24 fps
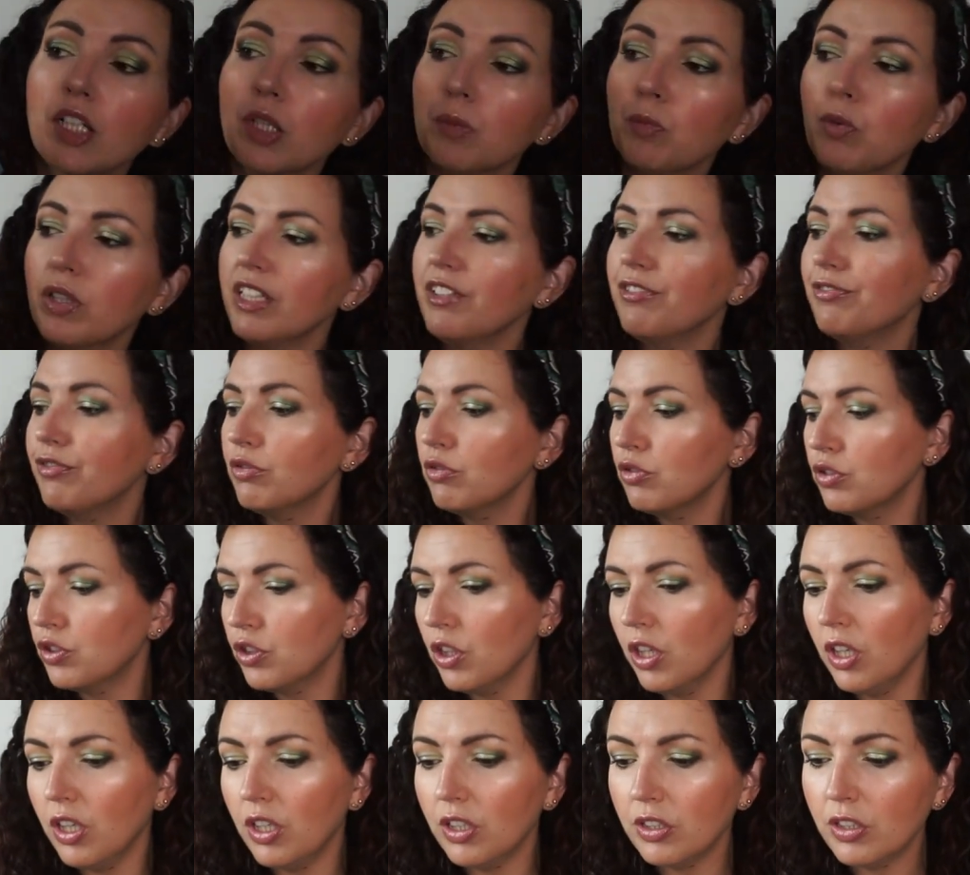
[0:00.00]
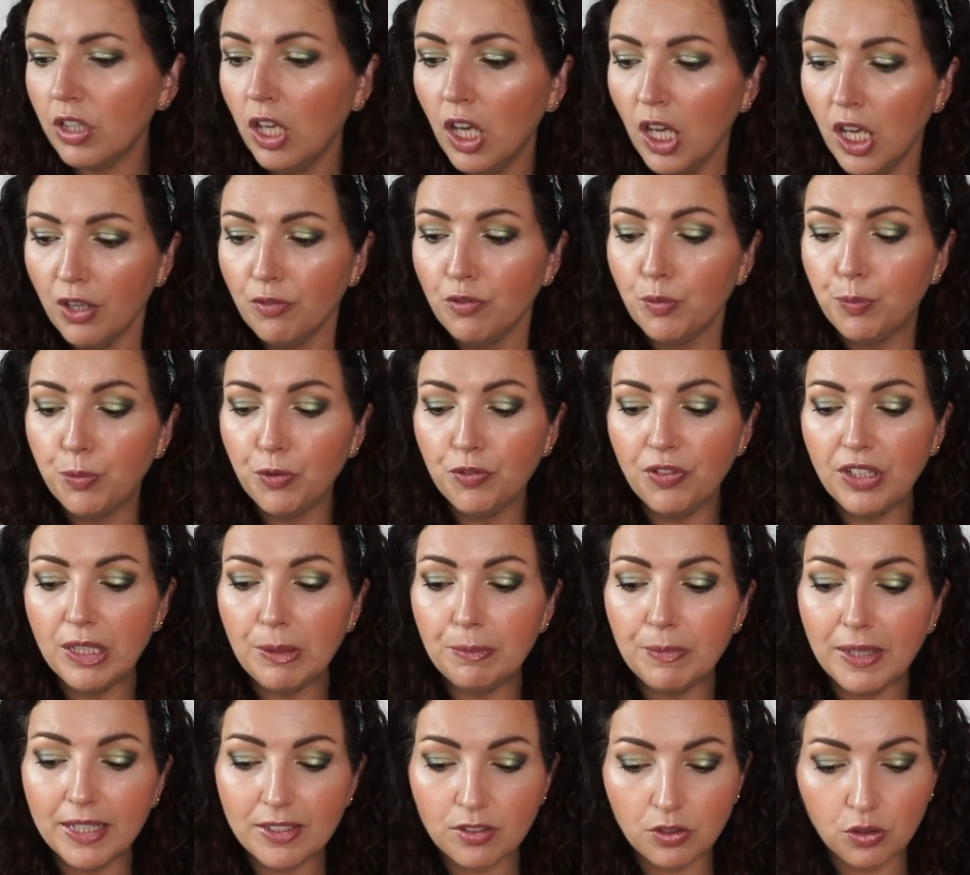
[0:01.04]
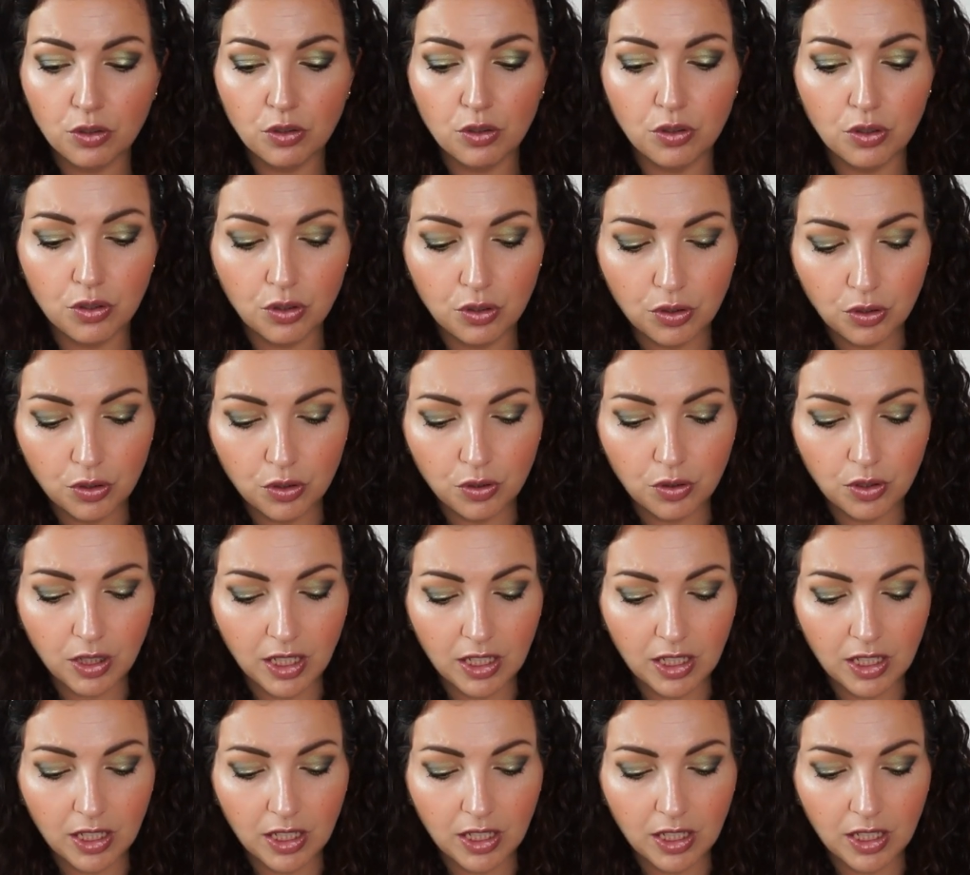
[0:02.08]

comment il fonctionne. Vous pouvez y mettre, euh,